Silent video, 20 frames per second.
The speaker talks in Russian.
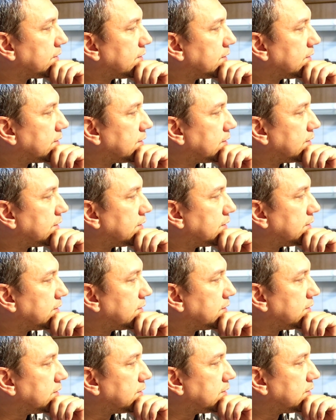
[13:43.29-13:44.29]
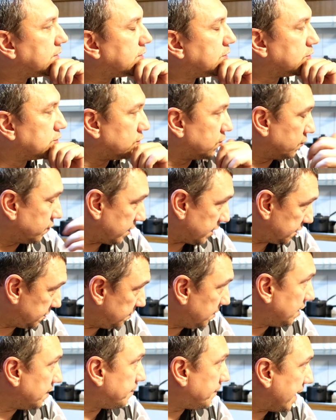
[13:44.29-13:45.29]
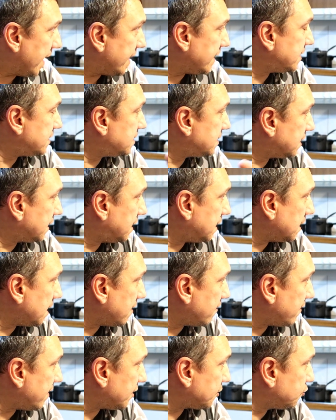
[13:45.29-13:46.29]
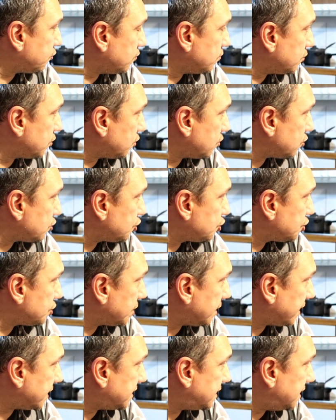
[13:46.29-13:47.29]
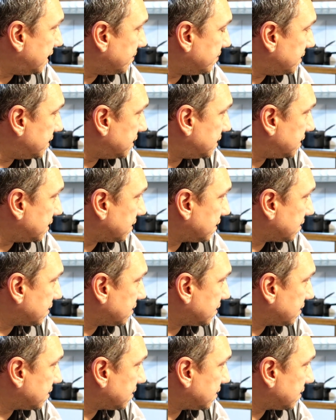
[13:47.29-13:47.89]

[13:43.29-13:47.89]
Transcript: 1600 киловатт. Ну, возьми 5 киловатт умножь на 70